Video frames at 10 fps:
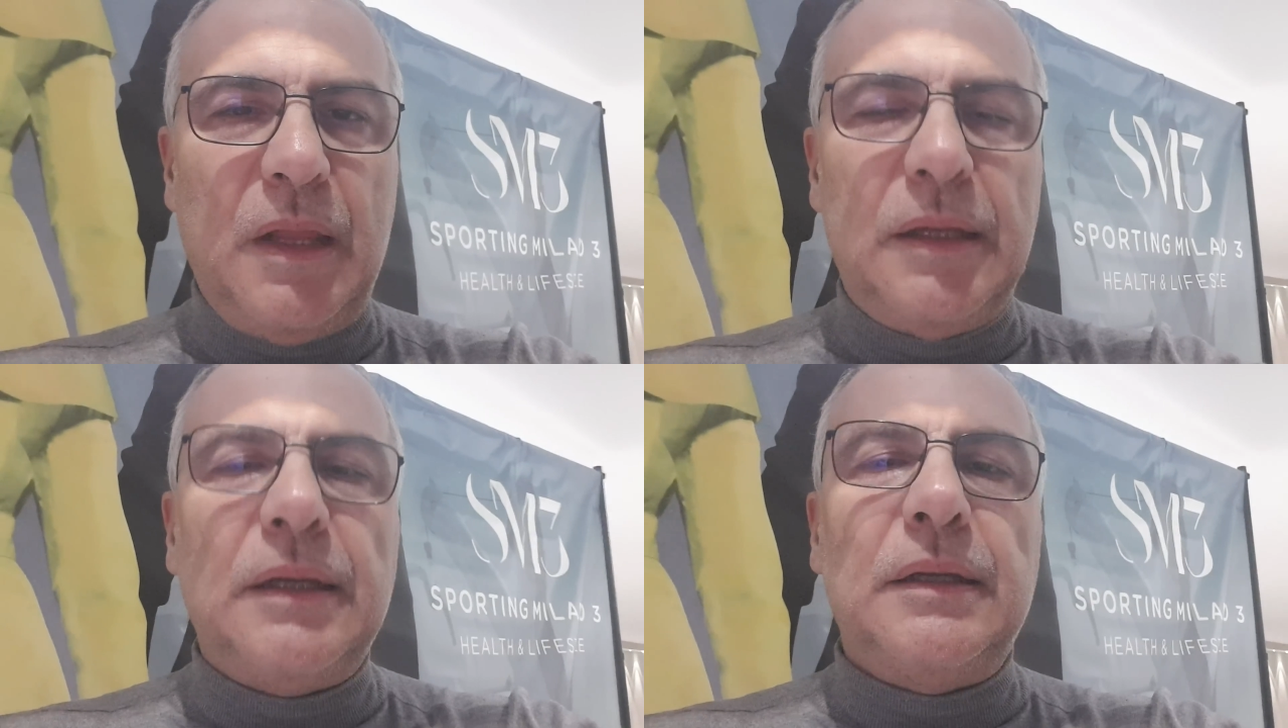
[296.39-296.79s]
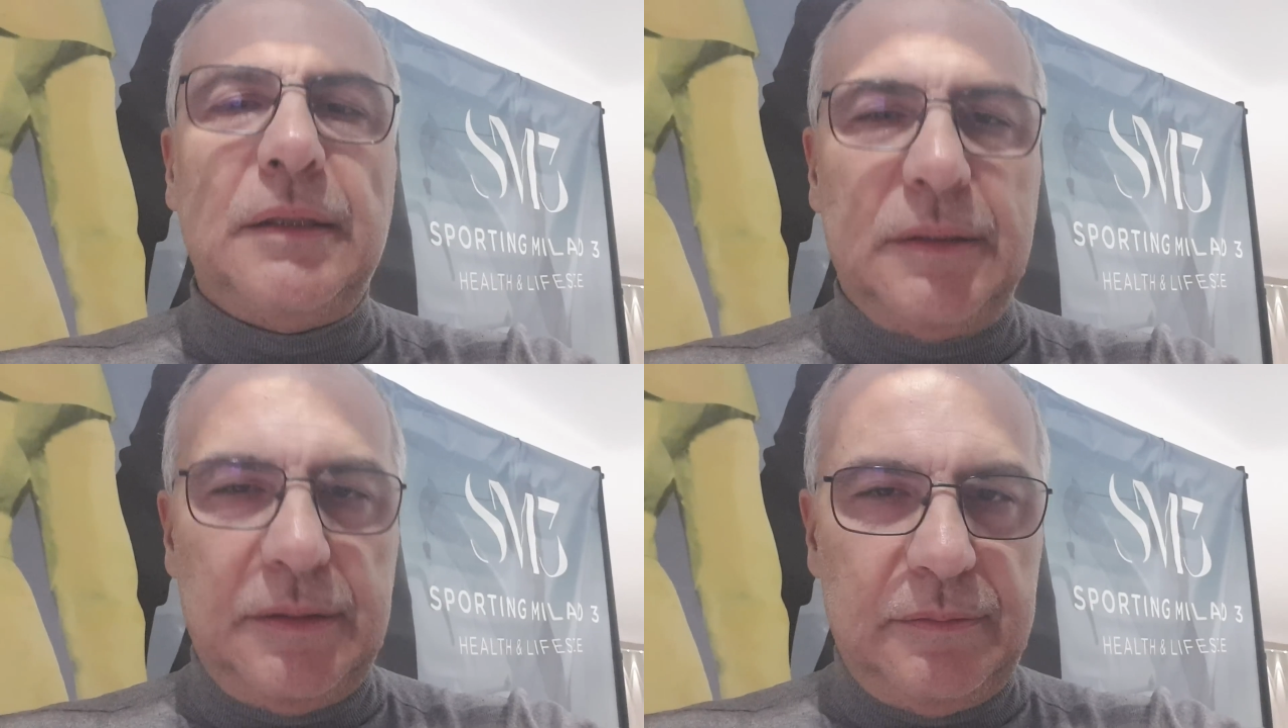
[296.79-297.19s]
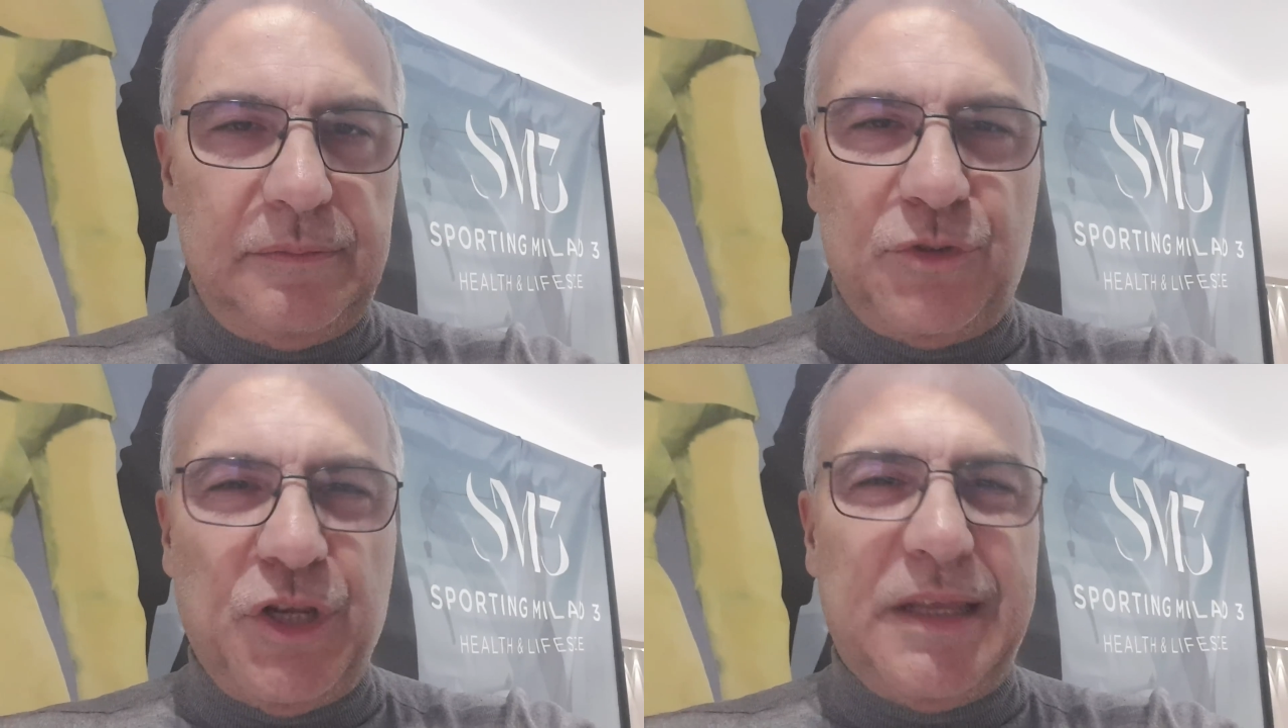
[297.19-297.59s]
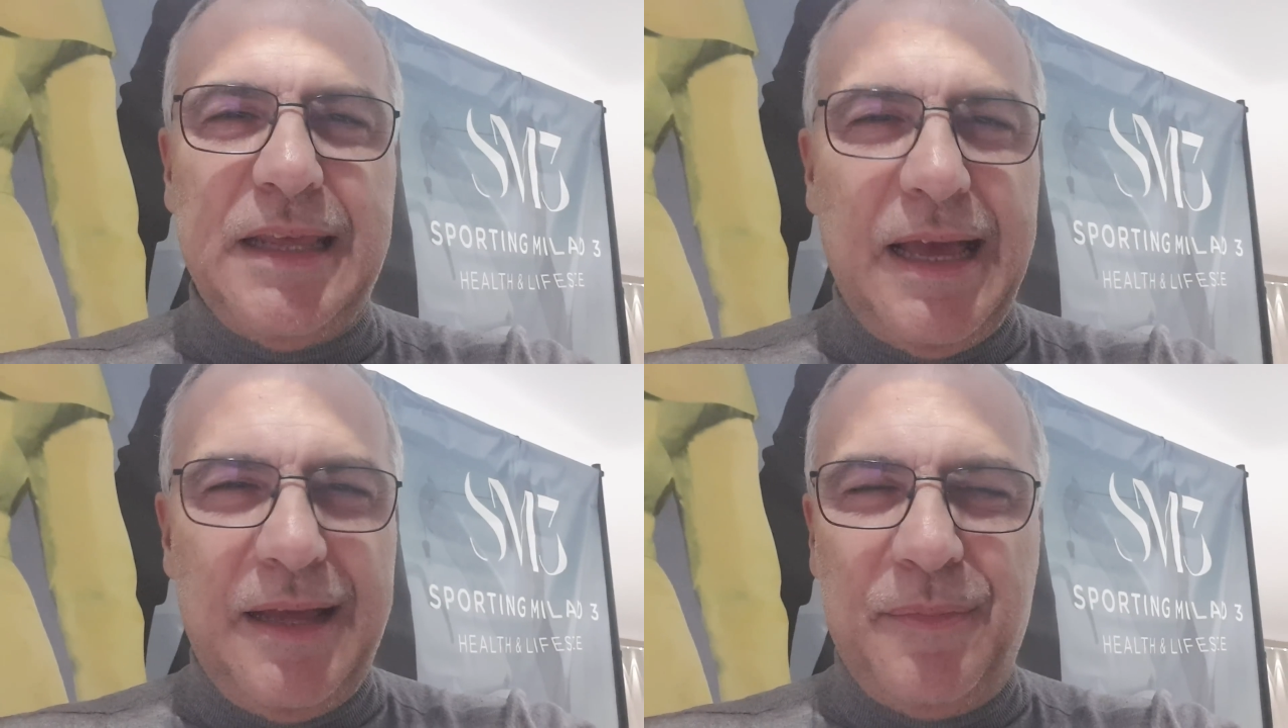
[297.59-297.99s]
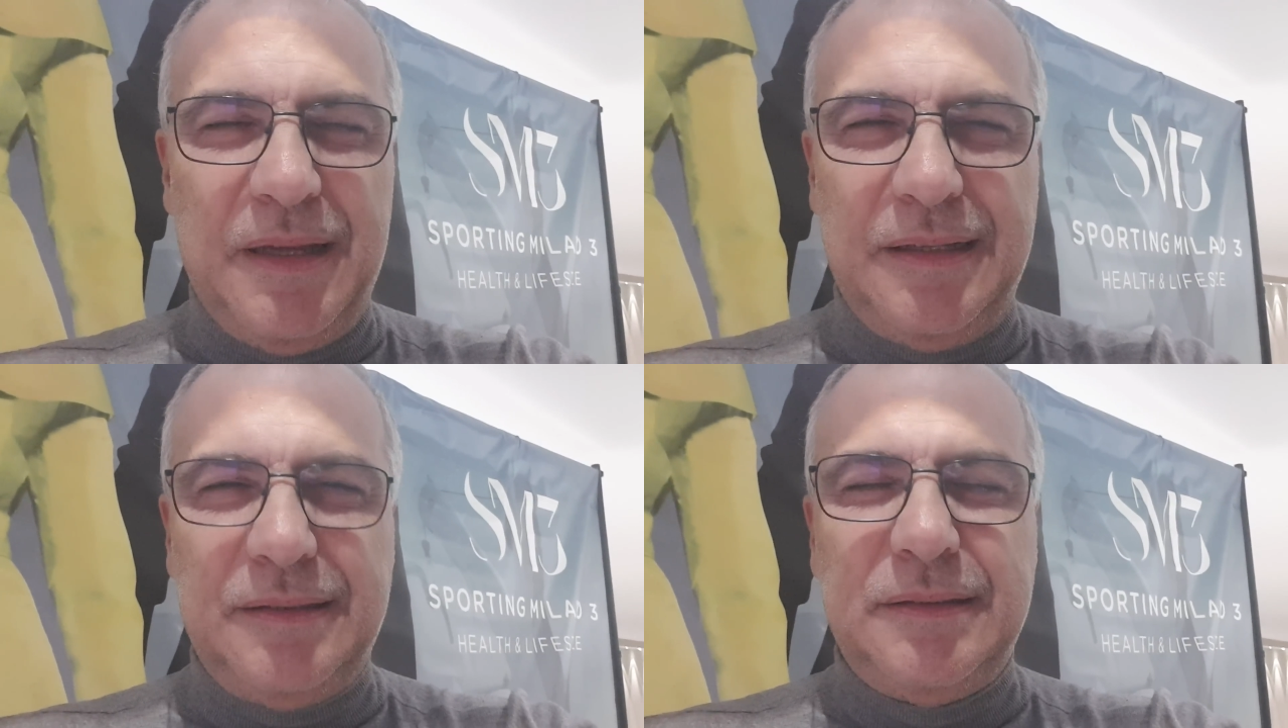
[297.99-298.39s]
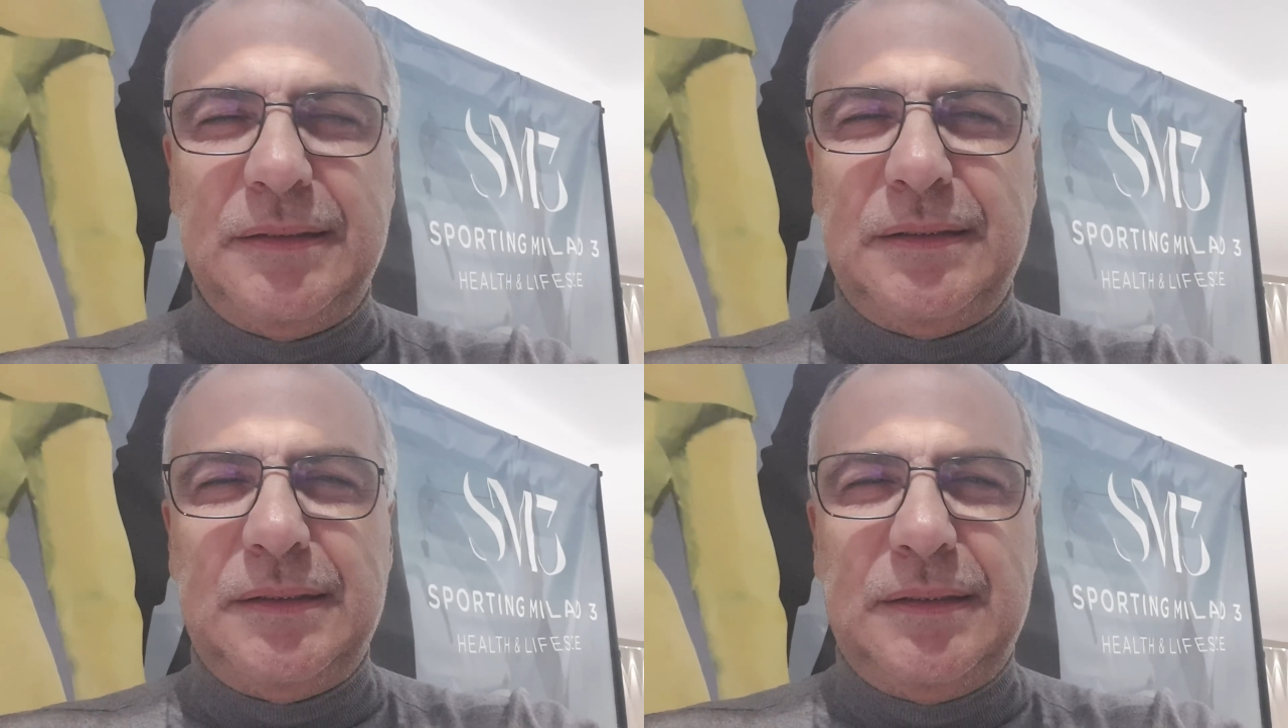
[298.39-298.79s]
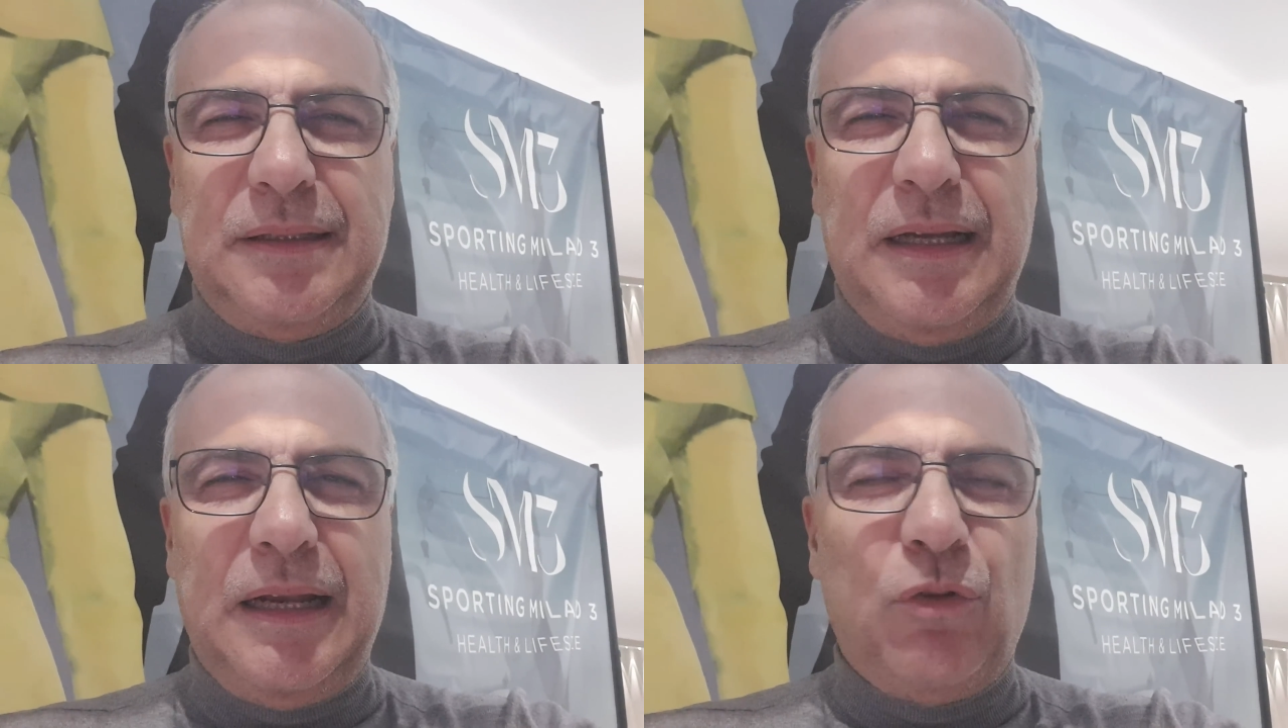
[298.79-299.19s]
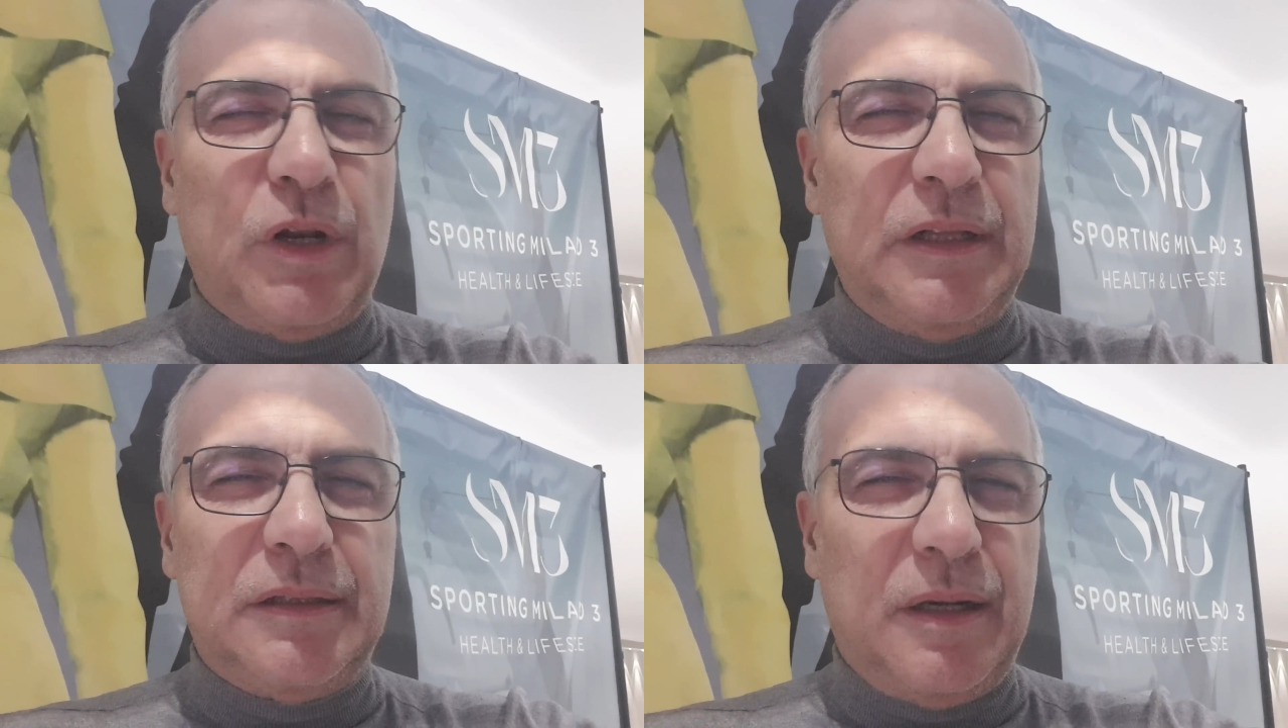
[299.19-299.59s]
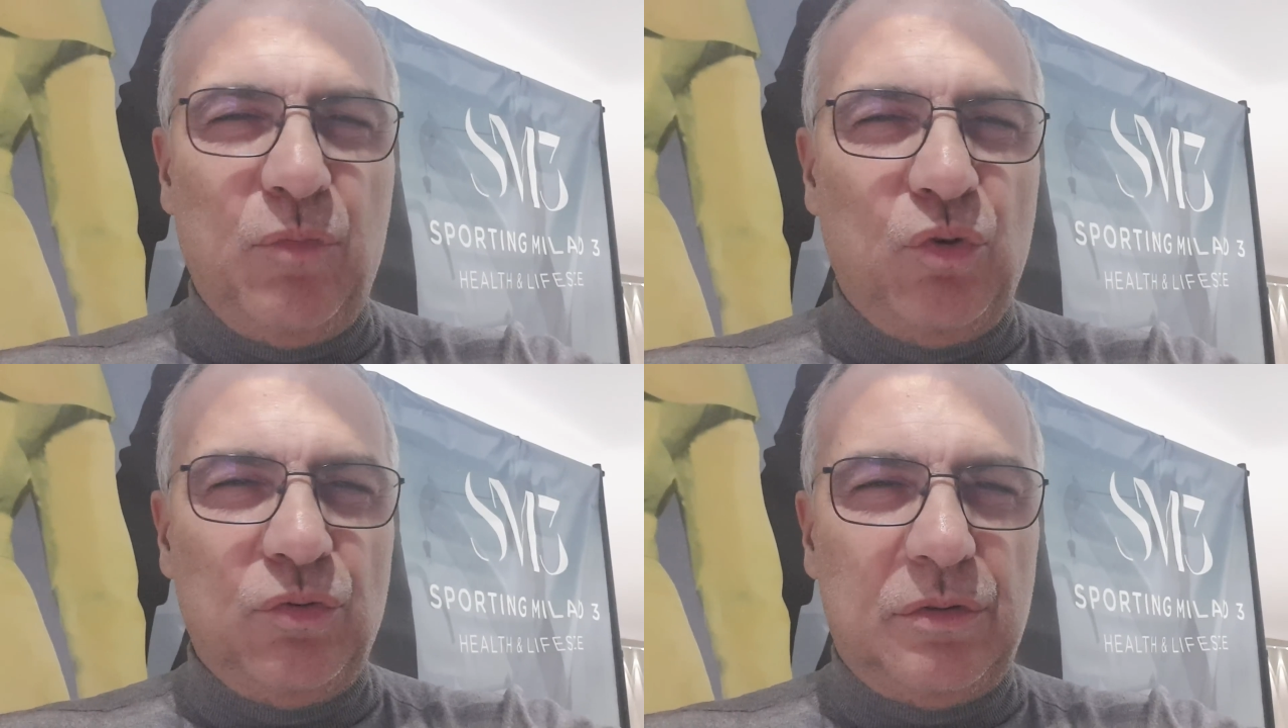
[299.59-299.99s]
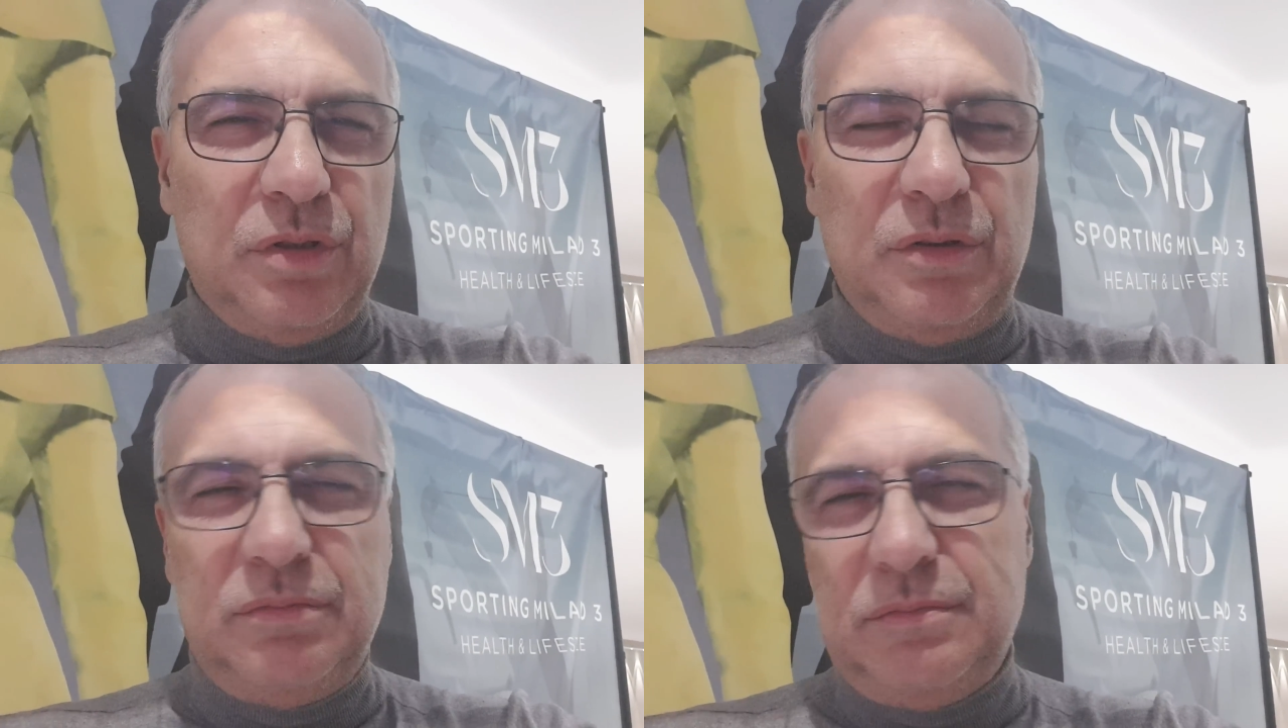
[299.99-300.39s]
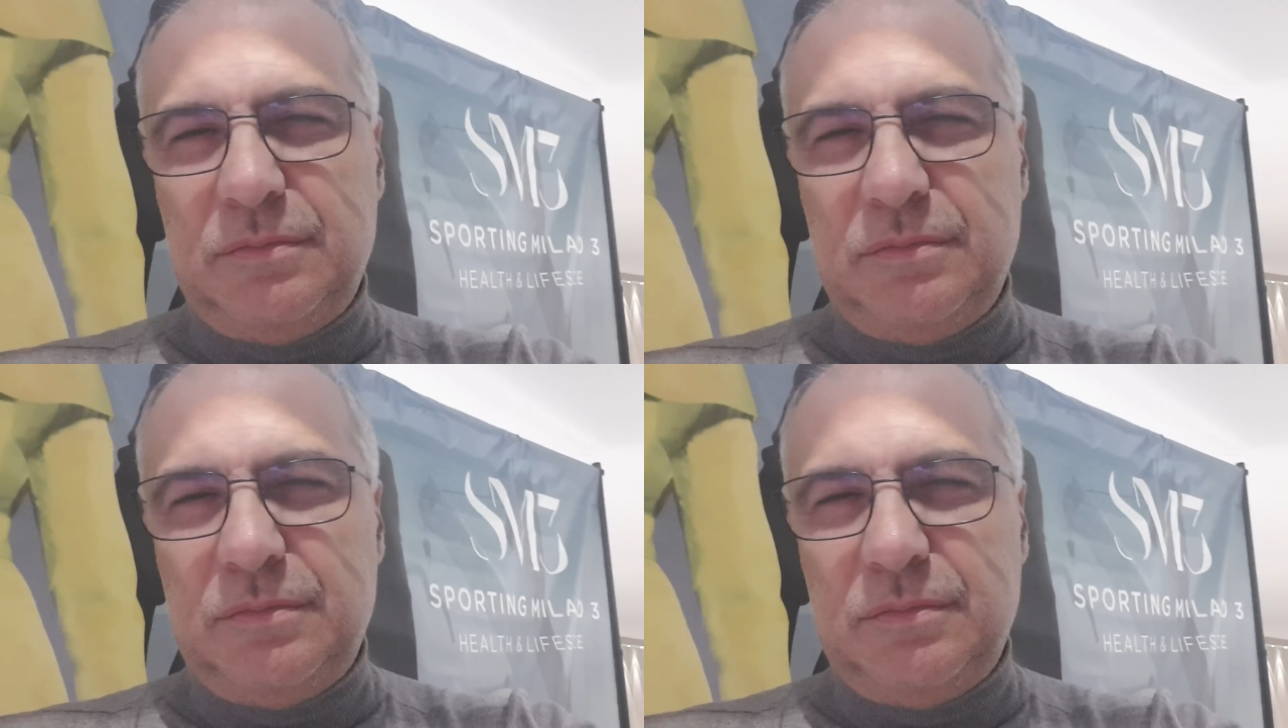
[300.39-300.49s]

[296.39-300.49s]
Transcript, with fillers: eh, c'è chi ama all'ora del tramonto